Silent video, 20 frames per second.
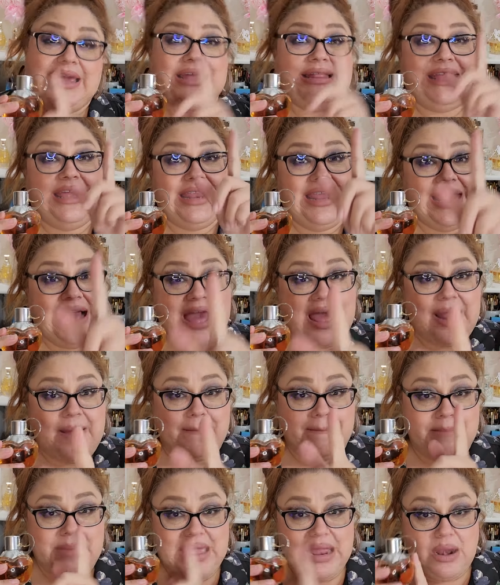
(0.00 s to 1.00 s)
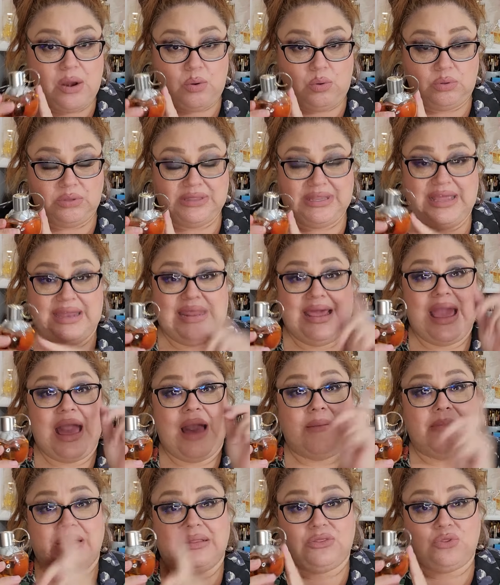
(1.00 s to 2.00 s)
tiene, caramelo, tiene
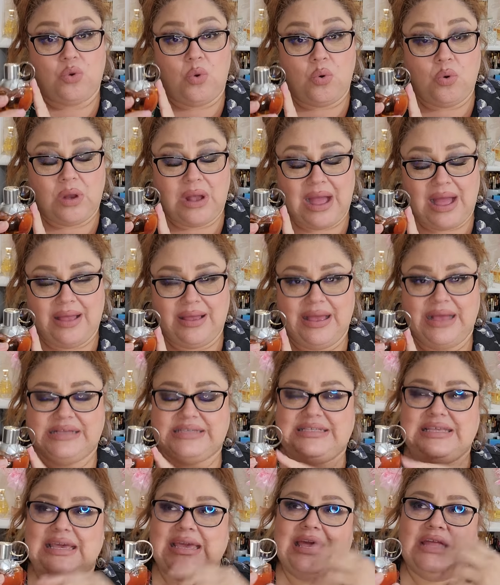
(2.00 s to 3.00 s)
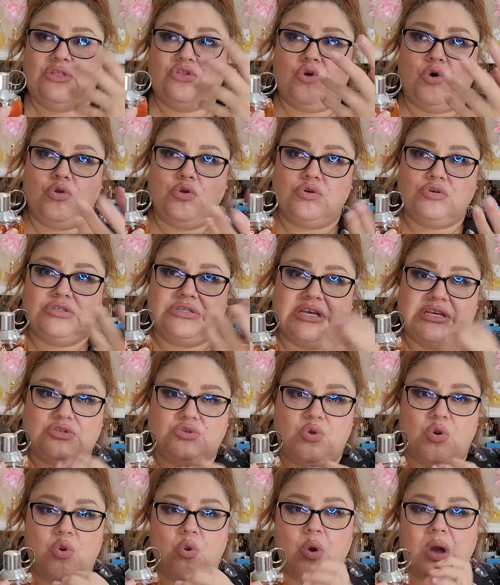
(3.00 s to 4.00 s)
abatonca. Así que todos
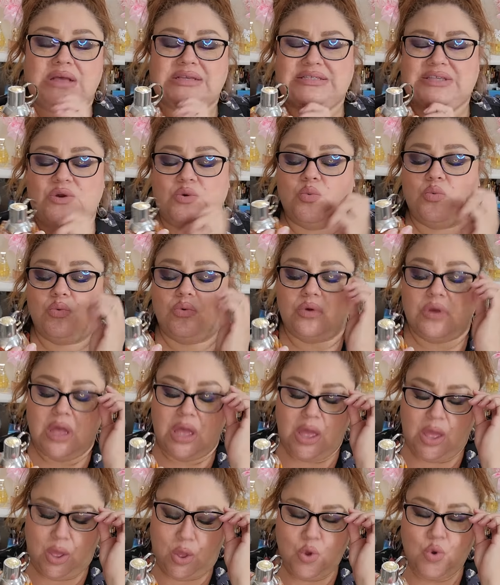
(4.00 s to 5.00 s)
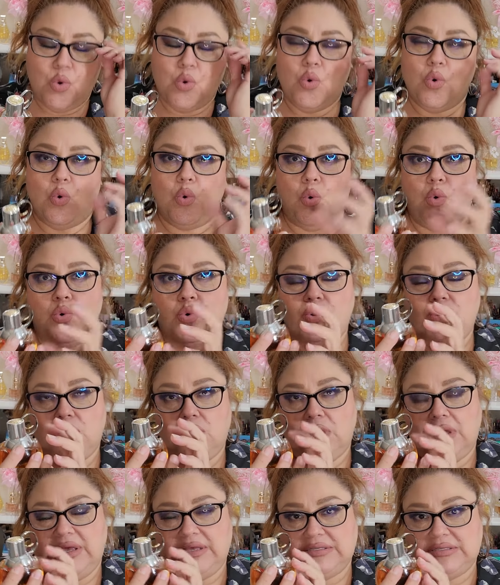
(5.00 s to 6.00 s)
esos lo hacen un,
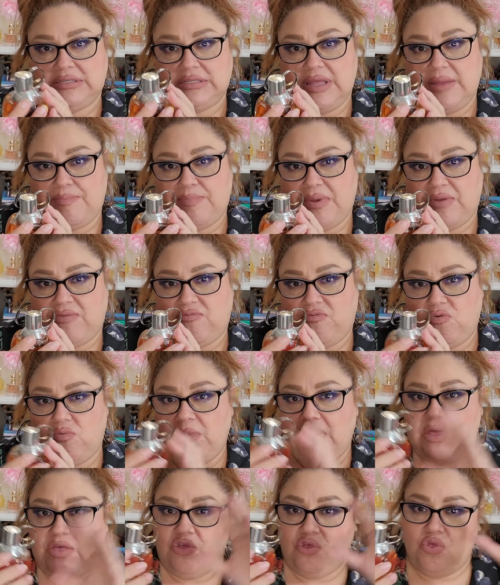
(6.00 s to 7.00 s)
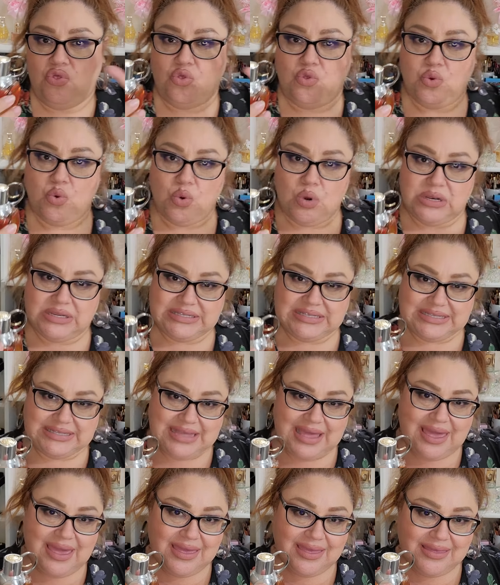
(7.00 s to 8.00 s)
un este, perfume
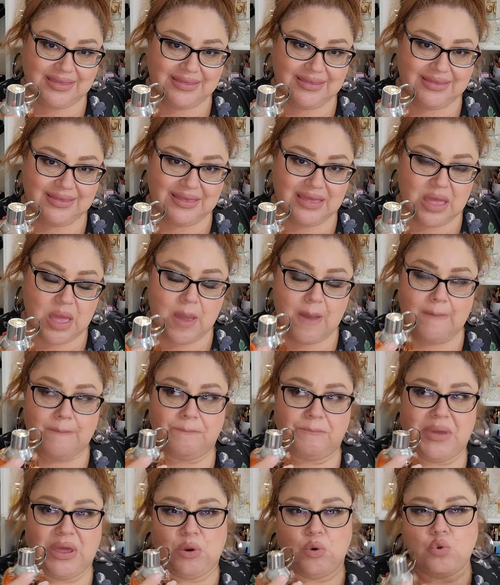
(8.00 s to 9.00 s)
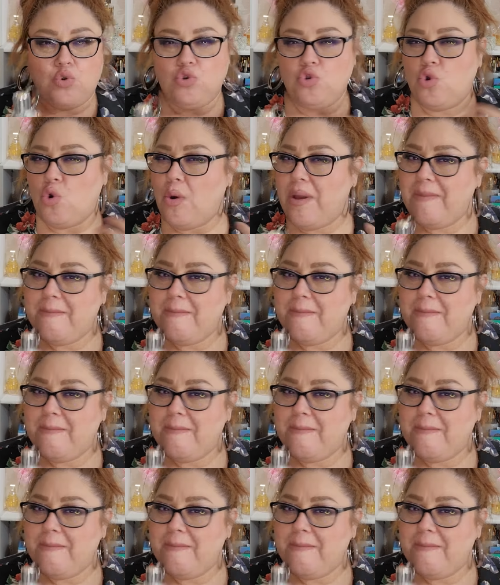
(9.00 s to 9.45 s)
dulce, pero no